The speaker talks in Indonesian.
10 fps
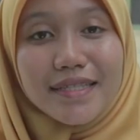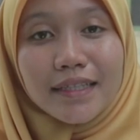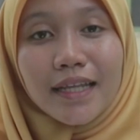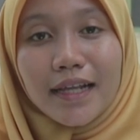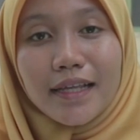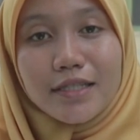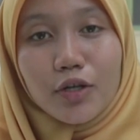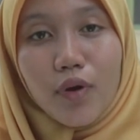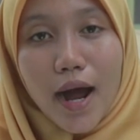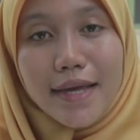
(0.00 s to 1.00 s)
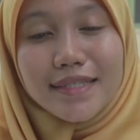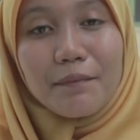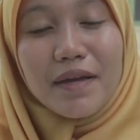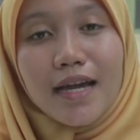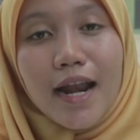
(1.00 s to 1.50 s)
Istana Raja Seruai
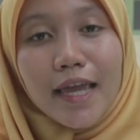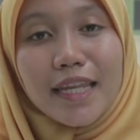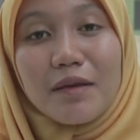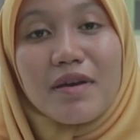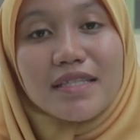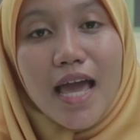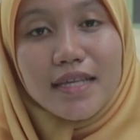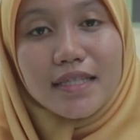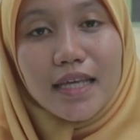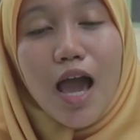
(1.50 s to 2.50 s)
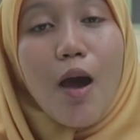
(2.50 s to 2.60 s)
sampai sekarang ini masih asli.